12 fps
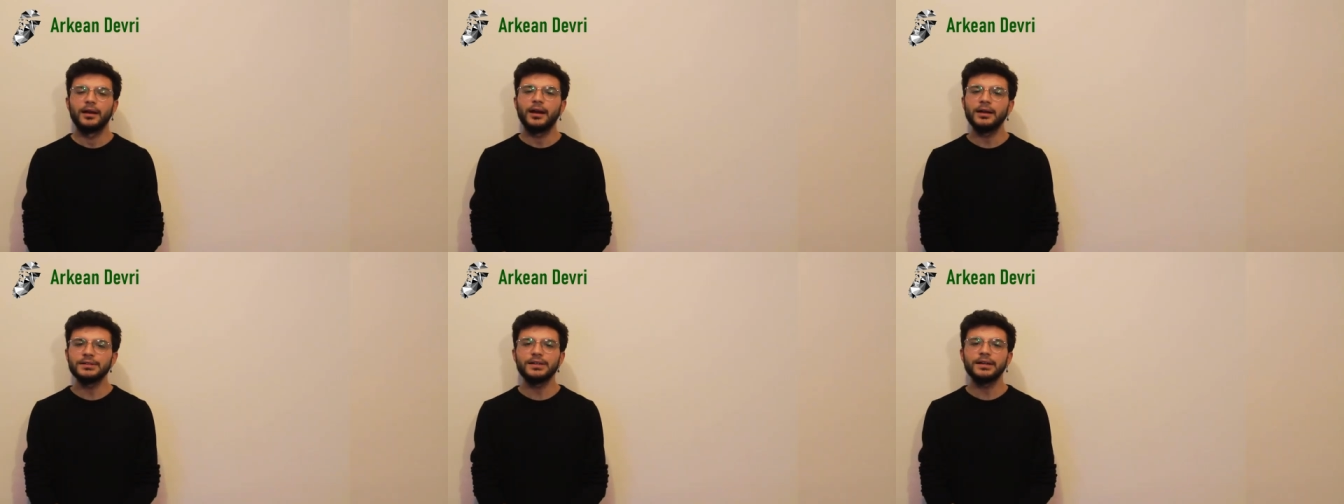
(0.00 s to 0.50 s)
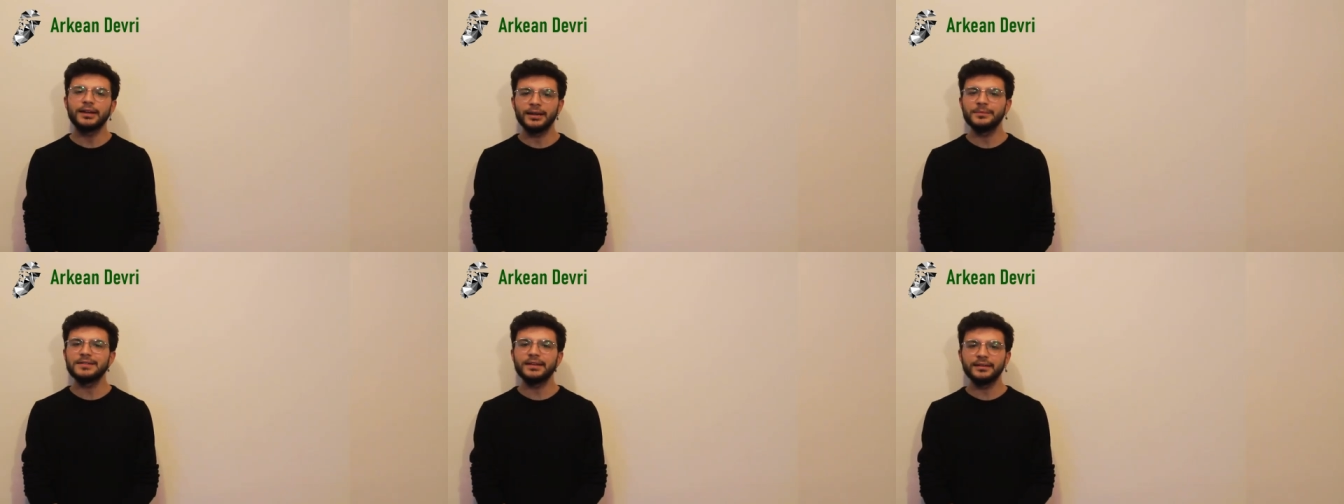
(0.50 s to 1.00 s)
Ancak
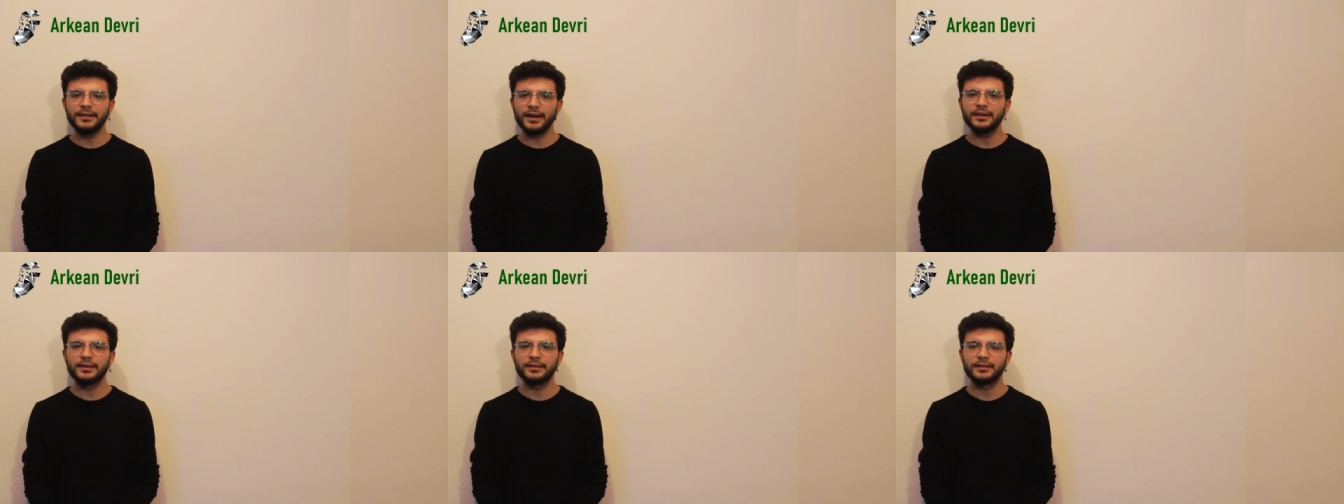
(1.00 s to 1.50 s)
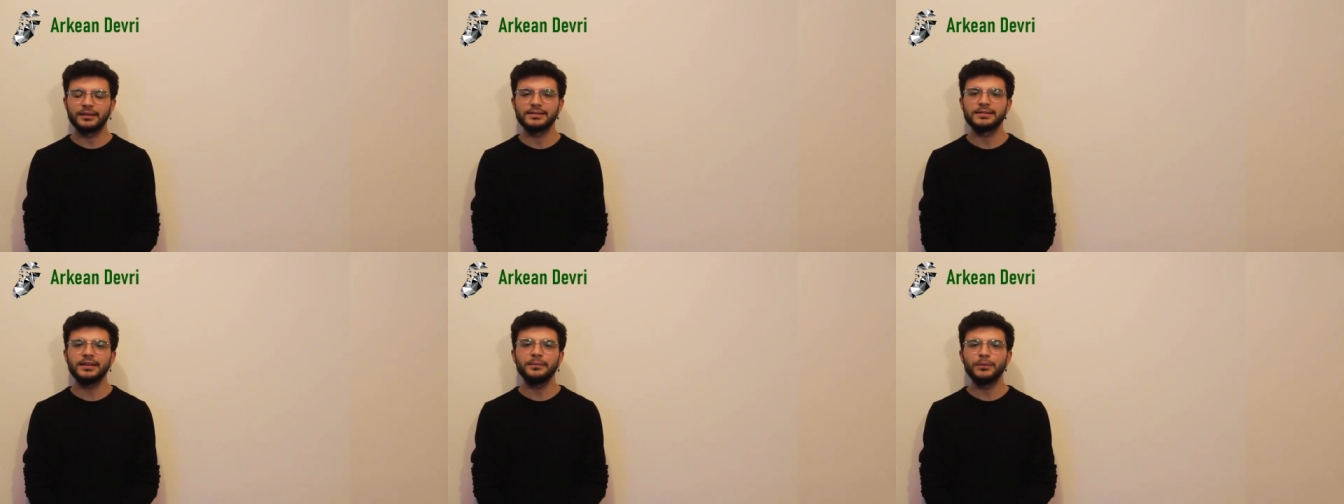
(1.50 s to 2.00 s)
elimizdeki diğer kanıtlar
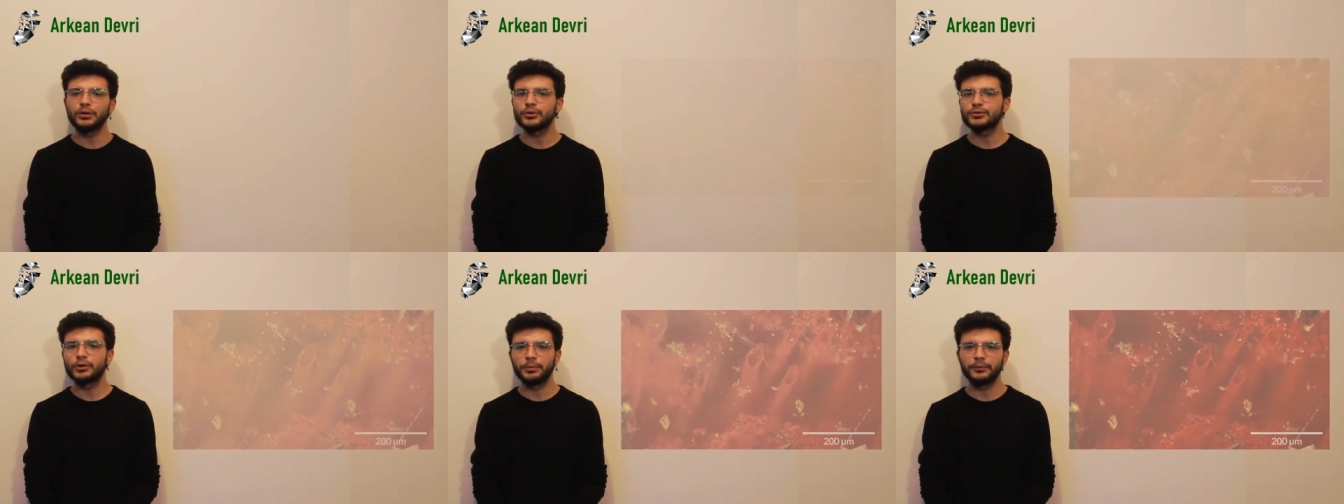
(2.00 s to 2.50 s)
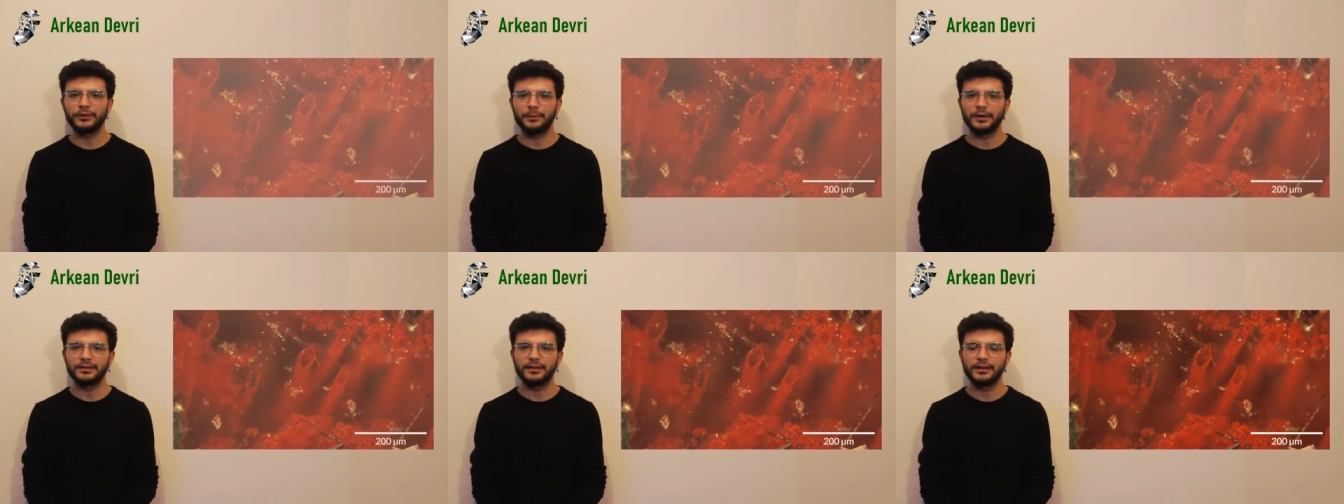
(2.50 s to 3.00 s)
ise mikroskobik
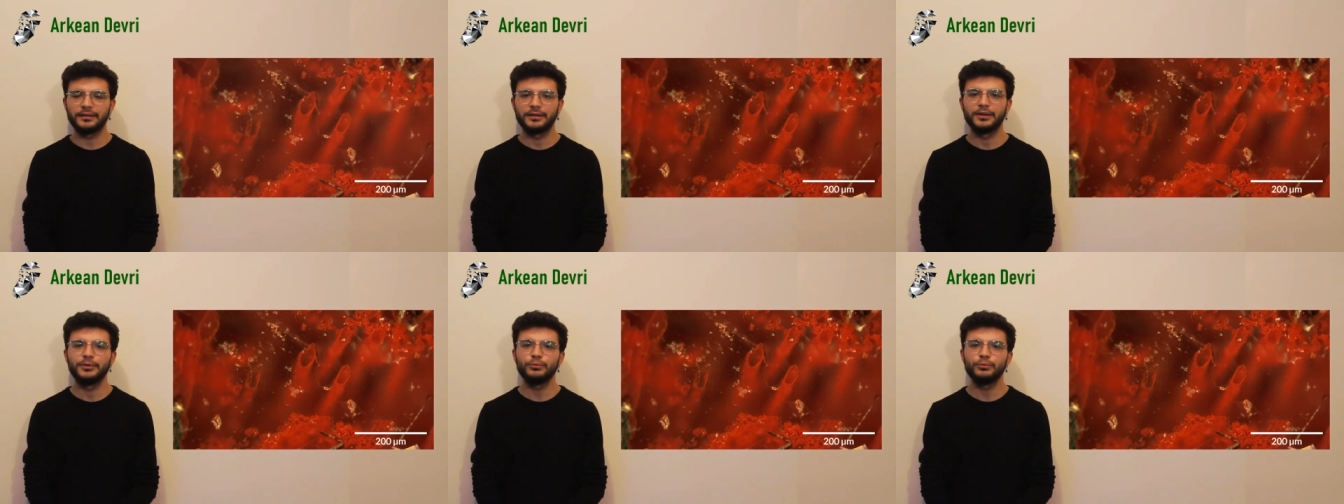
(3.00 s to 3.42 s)
filamentler.